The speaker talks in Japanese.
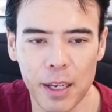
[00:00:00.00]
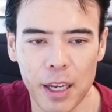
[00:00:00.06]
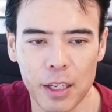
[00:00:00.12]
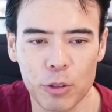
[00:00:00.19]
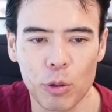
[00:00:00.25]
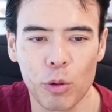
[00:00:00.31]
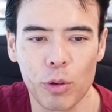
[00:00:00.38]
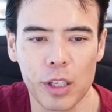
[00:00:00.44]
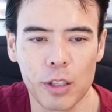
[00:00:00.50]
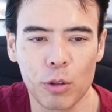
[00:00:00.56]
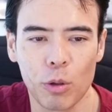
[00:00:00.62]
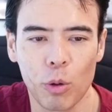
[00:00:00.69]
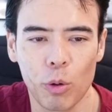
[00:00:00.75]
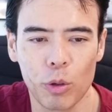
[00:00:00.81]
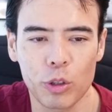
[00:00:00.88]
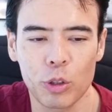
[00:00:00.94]
だ早期に
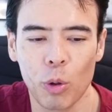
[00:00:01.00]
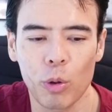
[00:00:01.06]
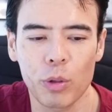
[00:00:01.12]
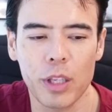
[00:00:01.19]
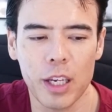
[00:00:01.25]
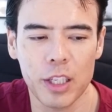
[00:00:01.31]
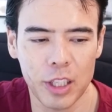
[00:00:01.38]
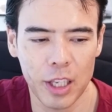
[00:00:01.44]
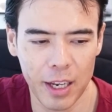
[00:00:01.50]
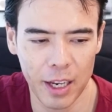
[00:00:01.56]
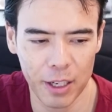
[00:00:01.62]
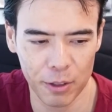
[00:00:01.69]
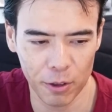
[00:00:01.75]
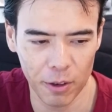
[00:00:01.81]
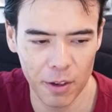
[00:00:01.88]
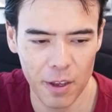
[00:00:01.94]
想定してない
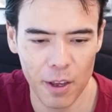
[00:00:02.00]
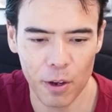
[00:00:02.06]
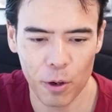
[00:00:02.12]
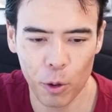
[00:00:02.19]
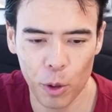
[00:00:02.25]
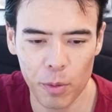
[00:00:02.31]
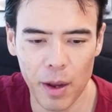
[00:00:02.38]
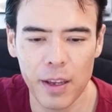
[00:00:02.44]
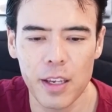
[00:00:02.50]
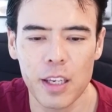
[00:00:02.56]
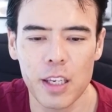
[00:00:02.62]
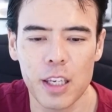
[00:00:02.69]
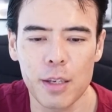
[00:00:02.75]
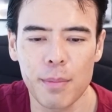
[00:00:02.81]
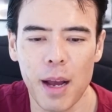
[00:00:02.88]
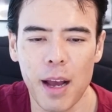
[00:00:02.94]
よ。これは
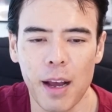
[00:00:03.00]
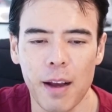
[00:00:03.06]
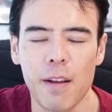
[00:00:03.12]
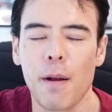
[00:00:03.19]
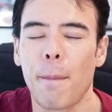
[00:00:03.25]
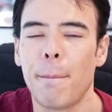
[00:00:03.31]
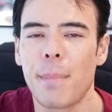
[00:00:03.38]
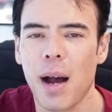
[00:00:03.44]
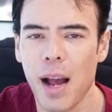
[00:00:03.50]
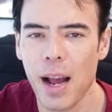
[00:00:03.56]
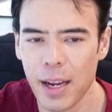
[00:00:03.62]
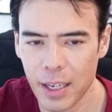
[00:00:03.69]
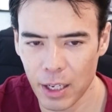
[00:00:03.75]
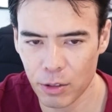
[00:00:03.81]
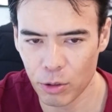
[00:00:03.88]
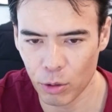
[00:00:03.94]
今、
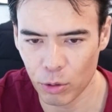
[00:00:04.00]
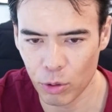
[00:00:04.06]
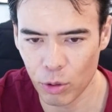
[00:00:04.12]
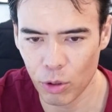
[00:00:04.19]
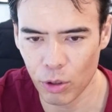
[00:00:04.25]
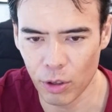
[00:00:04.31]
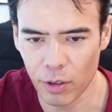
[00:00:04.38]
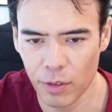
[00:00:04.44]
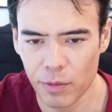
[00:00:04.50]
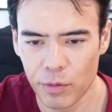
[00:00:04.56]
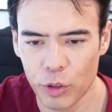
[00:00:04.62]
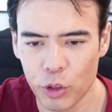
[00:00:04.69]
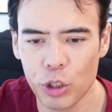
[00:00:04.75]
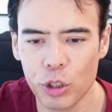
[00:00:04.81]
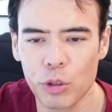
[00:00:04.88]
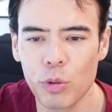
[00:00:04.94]
マーケットと
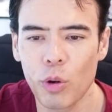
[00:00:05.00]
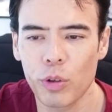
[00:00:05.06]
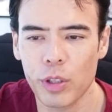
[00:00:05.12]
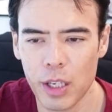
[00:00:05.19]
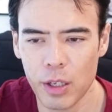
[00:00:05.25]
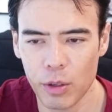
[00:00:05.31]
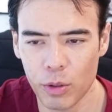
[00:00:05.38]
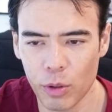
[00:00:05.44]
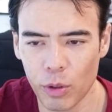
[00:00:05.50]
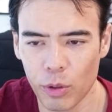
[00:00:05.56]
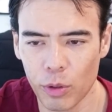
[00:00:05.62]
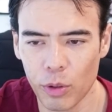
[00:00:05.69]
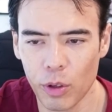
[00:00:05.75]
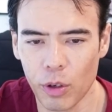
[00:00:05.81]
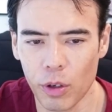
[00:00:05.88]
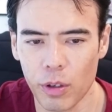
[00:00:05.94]
中央銀行
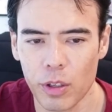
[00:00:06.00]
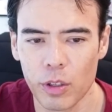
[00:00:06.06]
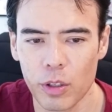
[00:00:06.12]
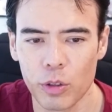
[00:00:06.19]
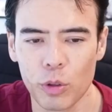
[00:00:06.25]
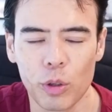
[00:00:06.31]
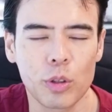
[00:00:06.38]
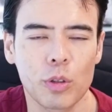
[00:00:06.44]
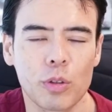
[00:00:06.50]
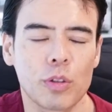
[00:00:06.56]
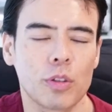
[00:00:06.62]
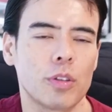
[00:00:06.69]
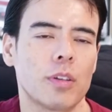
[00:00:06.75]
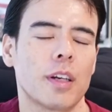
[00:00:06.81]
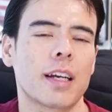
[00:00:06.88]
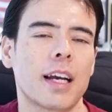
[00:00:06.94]
の予
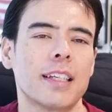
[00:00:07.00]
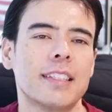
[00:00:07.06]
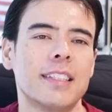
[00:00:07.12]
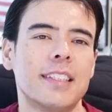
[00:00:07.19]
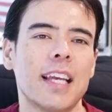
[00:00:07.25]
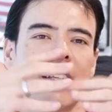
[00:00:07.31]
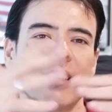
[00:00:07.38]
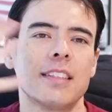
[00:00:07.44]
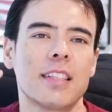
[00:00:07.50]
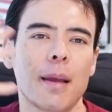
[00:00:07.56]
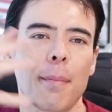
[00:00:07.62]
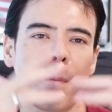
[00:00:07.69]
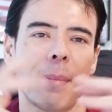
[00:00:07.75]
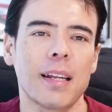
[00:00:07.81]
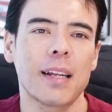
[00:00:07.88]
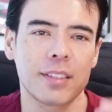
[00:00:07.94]
測が全
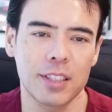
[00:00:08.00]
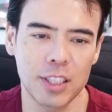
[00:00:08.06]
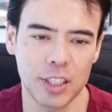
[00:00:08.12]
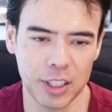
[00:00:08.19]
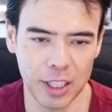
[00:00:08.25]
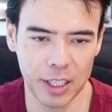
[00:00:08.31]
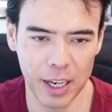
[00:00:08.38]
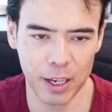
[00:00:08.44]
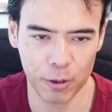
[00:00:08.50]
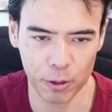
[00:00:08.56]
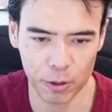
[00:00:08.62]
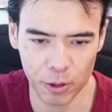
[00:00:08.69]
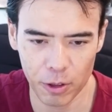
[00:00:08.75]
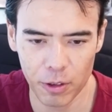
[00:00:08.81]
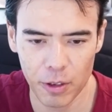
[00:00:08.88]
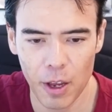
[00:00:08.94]
然マッチしてないこ
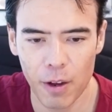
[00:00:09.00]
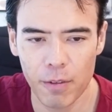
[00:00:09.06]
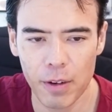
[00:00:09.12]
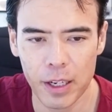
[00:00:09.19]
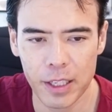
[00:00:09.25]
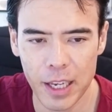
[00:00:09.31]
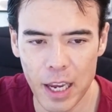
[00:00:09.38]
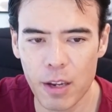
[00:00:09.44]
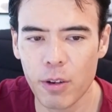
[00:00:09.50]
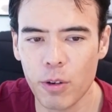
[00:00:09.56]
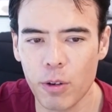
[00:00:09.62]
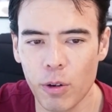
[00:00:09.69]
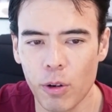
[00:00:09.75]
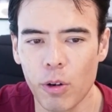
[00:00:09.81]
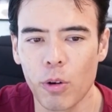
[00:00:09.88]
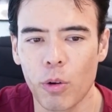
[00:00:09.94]
とは結
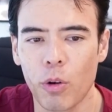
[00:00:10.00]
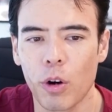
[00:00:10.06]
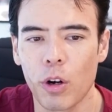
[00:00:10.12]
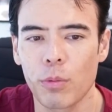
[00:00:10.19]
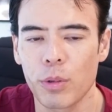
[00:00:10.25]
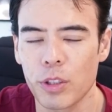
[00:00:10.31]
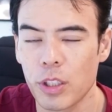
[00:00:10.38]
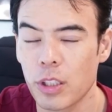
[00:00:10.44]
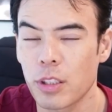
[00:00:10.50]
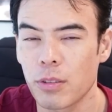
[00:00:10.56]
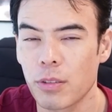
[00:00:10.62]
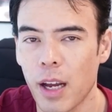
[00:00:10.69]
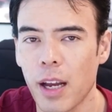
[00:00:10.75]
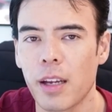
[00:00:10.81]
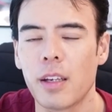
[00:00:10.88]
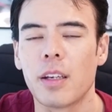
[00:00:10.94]
構これも実
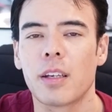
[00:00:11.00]
は